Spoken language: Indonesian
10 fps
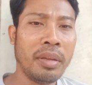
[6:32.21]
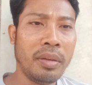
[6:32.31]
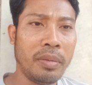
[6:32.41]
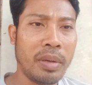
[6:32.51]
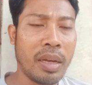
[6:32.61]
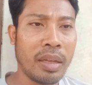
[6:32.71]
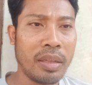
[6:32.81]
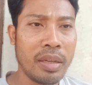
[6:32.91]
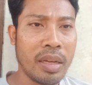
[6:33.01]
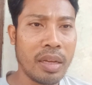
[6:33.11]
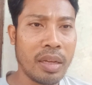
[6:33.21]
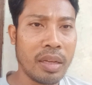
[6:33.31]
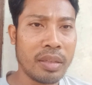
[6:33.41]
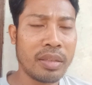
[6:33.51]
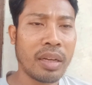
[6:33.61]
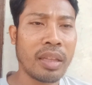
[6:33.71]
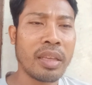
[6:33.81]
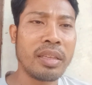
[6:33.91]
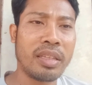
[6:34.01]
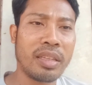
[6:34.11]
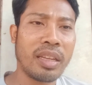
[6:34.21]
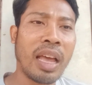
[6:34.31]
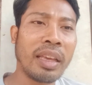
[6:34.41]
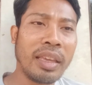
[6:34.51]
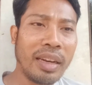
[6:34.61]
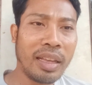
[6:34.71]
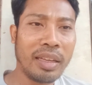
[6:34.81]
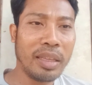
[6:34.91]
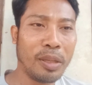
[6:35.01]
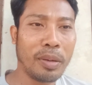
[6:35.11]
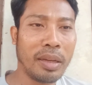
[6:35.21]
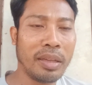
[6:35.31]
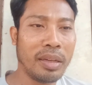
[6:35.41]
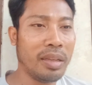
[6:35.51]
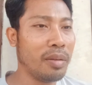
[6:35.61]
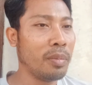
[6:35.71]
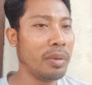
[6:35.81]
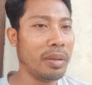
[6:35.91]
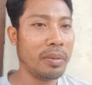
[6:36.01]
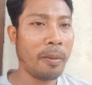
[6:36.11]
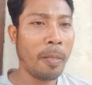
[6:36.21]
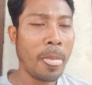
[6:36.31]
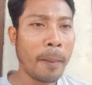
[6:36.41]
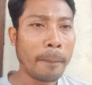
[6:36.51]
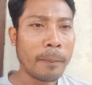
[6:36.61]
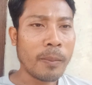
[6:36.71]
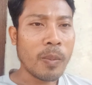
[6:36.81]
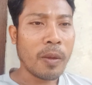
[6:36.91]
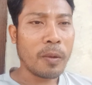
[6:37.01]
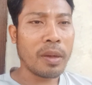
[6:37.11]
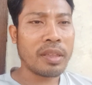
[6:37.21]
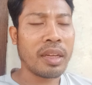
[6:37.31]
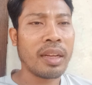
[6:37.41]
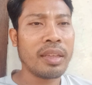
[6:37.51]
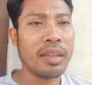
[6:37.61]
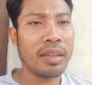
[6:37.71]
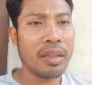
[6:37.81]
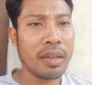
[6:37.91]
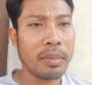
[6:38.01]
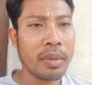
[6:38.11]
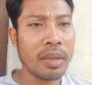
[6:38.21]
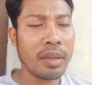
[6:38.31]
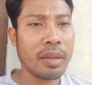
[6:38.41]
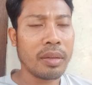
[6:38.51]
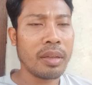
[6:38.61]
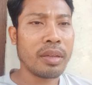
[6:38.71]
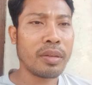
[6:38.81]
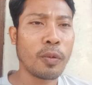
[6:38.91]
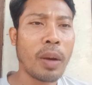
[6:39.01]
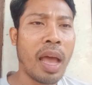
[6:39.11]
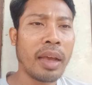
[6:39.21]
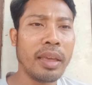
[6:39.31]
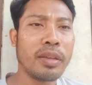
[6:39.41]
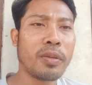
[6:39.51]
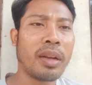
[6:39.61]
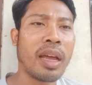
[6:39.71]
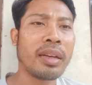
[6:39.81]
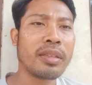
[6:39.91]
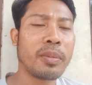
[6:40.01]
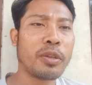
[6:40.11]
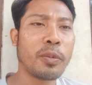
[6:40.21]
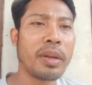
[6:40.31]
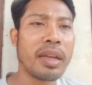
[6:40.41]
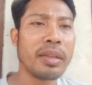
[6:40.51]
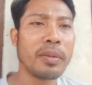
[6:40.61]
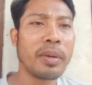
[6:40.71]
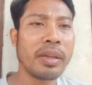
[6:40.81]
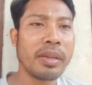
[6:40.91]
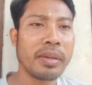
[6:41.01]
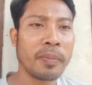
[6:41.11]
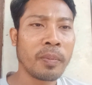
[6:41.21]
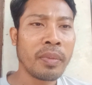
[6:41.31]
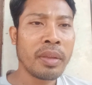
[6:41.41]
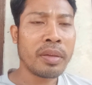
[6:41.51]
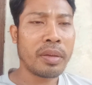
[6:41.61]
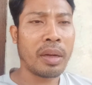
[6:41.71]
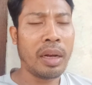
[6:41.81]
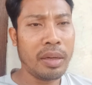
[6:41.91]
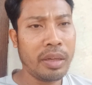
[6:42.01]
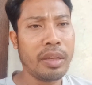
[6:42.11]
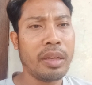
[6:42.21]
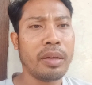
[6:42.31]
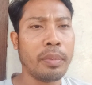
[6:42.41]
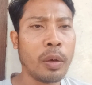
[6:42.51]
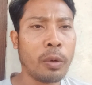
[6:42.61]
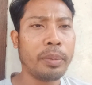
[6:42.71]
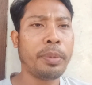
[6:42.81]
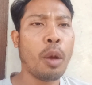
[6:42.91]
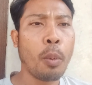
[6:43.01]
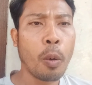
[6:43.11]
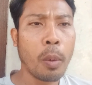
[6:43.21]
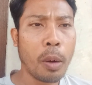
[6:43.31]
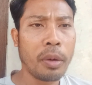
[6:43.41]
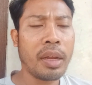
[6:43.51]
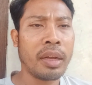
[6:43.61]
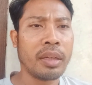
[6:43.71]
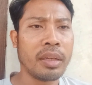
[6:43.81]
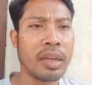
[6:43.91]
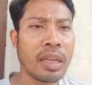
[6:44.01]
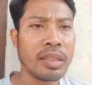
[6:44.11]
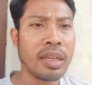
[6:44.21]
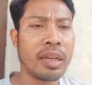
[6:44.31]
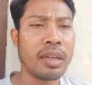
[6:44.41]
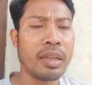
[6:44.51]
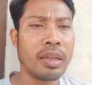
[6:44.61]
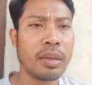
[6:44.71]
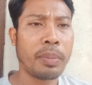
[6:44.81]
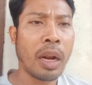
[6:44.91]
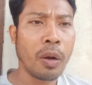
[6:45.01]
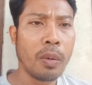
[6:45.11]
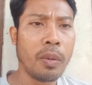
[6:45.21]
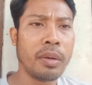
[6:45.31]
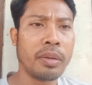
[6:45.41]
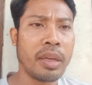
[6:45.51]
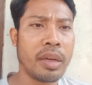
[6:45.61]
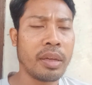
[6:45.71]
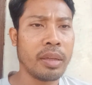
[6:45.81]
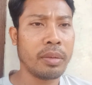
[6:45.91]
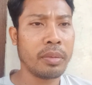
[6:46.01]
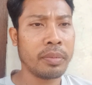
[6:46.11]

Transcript: udah tidak strategis lagi lah gitu kan jadi ya mungkin wacananya tidak menye, eh, tidak seru lagi soal Anies Baswedan itu kan ya sekarang adalah ya menguat Prabowo dan uh, Ganjar uh, Pranowo ya gitu